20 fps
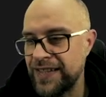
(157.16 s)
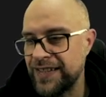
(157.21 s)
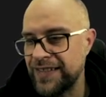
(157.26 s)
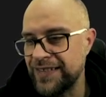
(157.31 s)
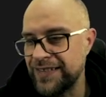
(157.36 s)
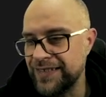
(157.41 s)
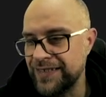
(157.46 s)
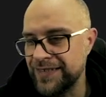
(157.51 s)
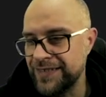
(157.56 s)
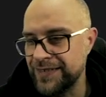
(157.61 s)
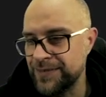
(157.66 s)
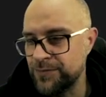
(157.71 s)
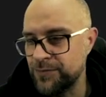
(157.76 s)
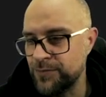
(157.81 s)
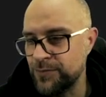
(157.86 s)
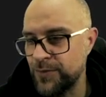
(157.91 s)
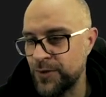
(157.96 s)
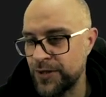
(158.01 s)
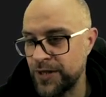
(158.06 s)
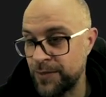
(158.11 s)
E,
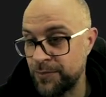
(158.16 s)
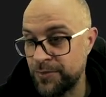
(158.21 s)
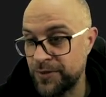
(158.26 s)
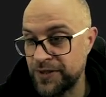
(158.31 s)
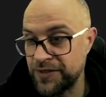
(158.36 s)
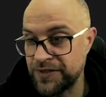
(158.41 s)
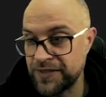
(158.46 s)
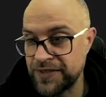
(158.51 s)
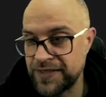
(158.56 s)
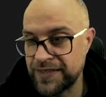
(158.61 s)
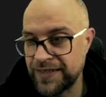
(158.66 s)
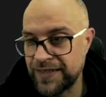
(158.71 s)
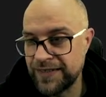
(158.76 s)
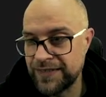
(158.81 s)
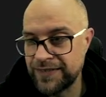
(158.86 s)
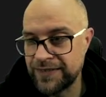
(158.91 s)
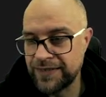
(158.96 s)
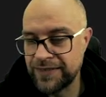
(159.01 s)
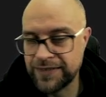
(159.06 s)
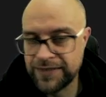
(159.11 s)
moja printstl
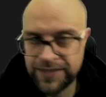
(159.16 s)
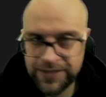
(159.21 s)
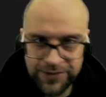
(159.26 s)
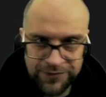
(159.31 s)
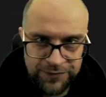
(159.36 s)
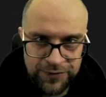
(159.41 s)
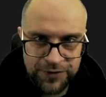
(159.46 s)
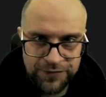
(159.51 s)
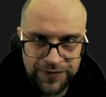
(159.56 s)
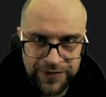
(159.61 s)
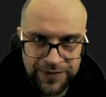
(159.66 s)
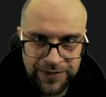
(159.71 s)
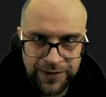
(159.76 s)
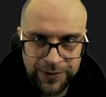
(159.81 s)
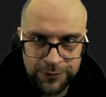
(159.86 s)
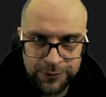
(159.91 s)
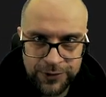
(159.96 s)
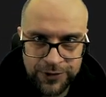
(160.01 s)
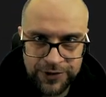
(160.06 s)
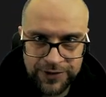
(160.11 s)
też wyświetla
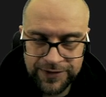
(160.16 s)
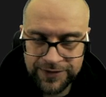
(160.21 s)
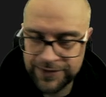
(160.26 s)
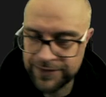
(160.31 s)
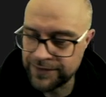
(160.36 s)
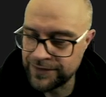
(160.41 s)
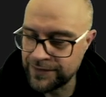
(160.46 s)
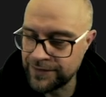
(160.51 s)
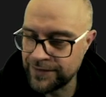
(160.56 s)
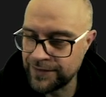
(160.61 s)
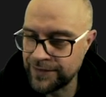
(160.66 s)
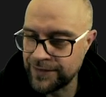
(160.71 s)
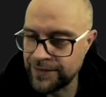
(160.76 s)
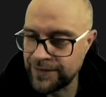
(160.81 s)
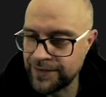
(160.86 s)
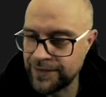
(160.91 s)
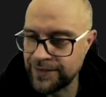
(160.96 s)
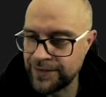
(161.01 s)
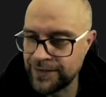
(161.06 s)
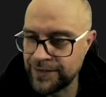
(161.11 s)
już e,
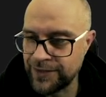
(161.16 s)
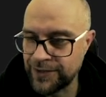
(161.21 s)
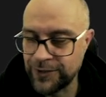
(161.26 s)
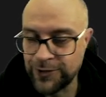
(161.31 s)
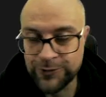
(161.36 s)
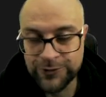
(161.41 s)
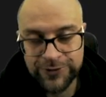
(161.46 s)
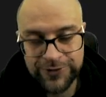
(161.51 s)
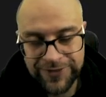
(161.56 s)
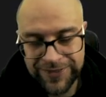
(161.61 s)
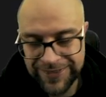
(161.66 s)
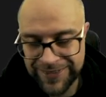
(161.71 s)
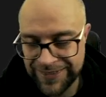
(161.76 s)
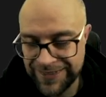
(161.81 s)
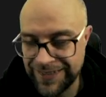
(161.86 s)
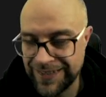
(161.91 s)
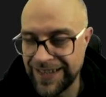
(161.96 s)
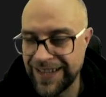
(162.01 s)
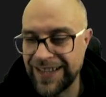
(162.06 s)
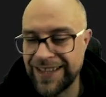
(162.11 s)

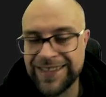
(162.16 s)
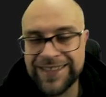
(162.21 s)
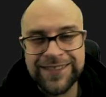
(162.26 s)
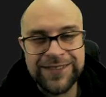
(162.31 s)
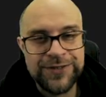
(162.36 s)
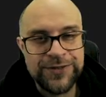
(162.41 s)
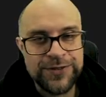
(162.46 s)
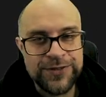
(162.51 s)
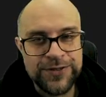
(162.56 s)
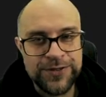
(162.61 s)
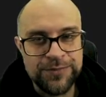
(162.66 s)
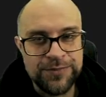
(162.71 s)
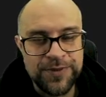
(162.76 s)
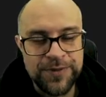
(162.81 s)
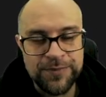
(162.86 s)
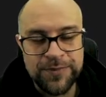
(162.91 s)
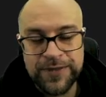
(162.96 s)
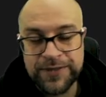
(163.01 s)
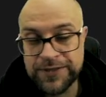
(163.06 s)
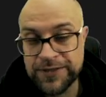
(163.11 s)
kropki, ale to sobie
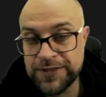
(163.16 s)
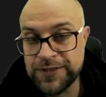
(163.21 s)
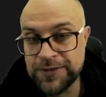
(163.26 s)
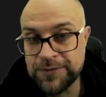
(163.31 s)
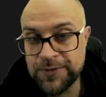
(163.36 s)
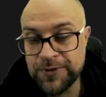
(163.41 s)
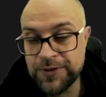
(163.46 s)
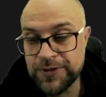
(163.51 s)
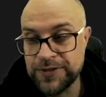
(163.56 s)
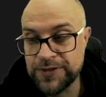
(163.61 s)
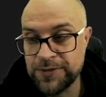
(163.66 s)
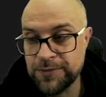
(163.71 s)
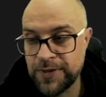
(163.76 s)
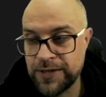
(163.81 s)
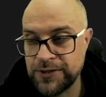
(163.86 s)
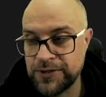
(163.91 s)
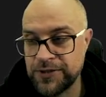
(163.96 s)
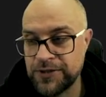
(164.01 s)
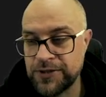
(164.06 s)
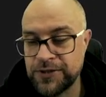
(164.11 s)
będziecie mogli
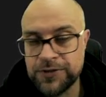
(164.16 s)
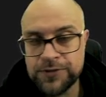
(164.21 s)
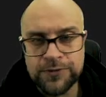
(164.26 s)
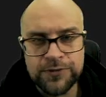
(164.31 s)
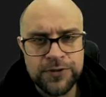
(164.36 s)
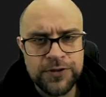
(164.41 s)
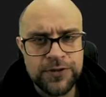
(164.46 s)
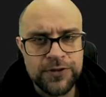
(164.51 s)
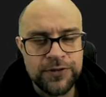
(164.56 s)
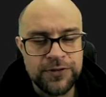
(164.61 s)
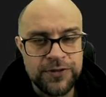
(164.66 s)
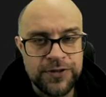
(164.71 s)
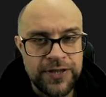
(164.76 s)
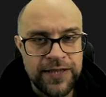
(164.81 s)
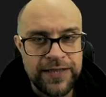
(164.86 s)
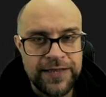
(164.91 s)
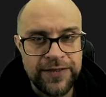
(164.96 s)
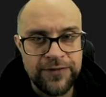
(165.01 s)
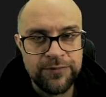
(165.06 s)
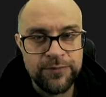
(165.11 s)
zobaczyć już
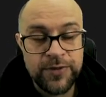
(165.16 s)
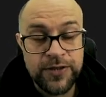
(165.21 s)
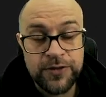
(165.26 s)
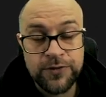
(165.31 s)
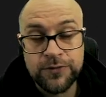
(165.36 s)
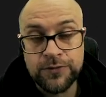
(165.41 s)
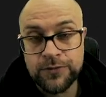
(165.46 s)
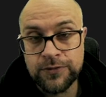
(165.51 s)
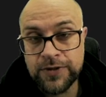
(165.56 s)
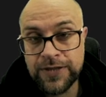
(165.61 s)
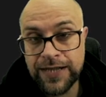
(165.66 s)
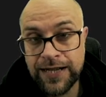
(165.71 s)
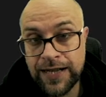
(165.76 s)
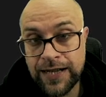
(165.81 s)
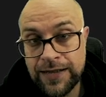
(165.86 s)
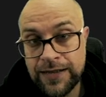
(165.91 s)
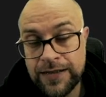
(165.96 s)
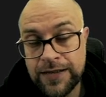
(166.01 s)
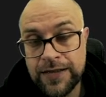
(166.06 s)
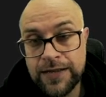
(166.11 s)
oddzielnie w pliku
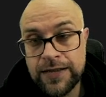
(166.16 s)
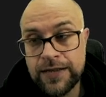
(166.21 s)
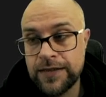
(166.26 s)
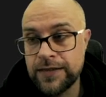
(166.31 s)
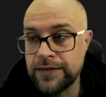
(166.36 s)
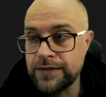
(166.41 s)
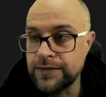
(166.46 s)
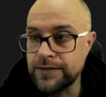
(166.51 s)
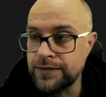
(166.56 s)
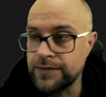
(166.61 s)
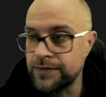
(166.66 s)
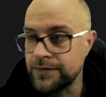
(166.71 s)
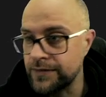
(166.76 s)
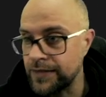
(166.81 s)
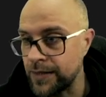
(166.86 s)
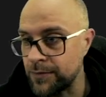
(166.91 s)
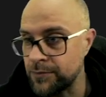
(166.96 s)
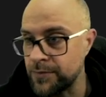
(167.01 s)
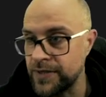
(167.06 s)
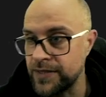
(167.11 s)
h, e,
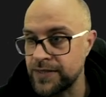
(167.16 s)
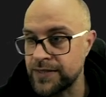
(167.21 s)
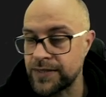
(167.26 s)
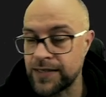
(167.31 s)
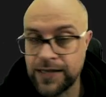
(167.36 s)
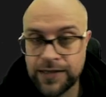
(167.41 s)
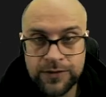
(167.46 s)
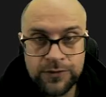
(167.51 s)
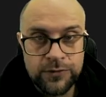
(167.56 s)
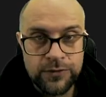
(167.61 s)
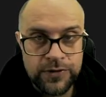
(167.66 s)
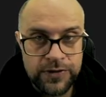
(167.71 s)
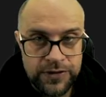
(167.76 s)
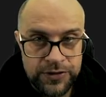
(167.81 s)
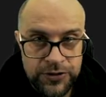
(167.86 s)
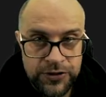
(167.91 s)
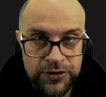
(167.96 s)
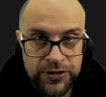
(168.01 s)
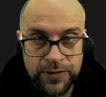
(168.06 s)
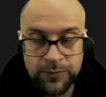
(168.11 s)
numbers h, który
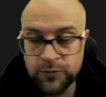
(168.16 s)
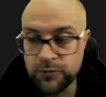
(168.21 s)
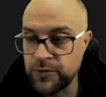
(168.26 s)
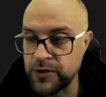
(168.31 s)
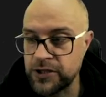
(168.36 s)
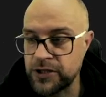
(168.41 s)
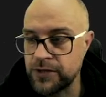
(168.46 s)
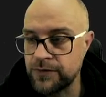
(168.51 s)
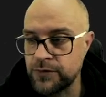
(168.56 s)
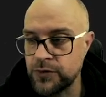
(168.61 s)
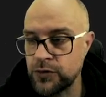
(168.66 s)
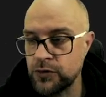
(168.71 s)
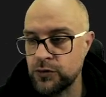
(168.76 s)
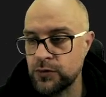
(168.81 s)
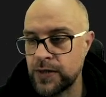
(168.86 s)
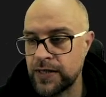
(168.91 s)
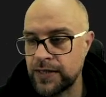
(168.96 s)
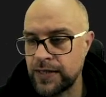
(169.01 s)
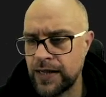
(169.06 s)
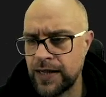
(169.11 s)
gdzieś tam umieszczę w
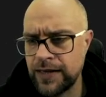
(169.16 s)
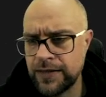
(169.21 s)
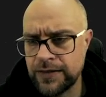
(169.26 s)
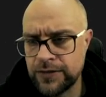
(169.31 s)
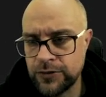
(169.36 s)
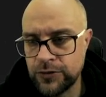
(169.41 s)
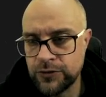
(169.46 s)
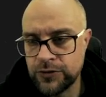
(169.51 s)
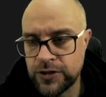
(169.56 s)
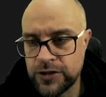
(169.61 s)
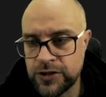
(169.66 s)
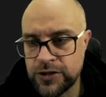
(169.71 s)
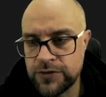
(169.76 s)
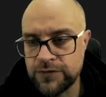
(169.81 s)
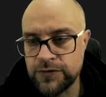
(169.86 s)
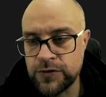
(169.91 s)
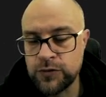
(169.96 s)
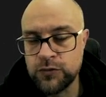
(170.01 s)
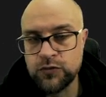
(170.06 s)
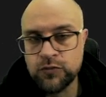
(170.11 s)
źródłach, ale to też
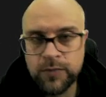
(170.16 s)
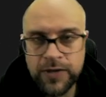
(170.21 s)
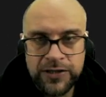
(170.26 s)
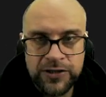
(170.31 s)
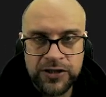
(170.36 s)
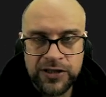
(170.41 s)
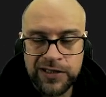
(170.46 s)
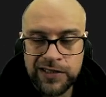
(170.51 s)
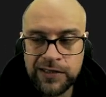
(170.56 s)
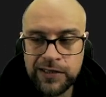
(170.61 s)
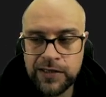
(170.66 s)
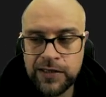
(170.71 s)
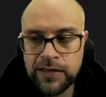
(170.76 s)
wytłumaczę